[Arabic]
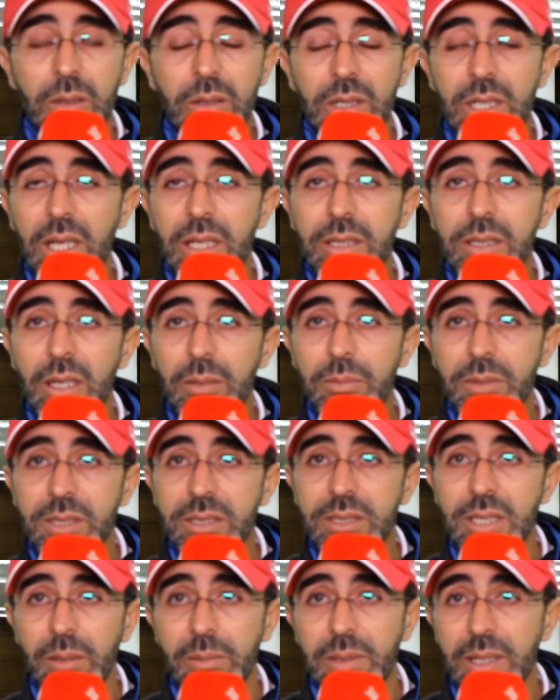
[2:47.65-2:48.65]
ولهذا من
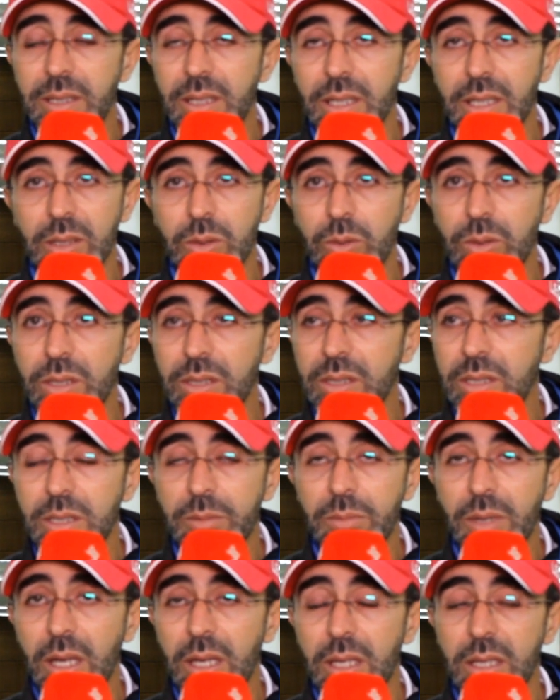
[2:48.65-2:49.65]
الصعب لان كيكون عندك
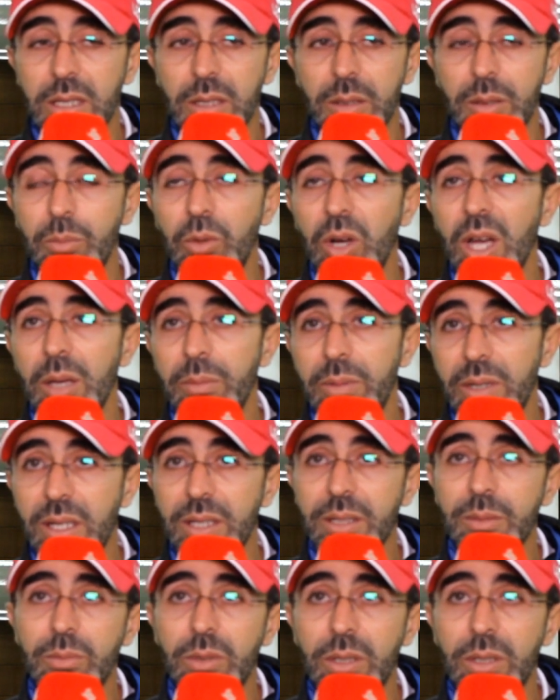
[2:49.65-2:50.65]
ديما مقابلات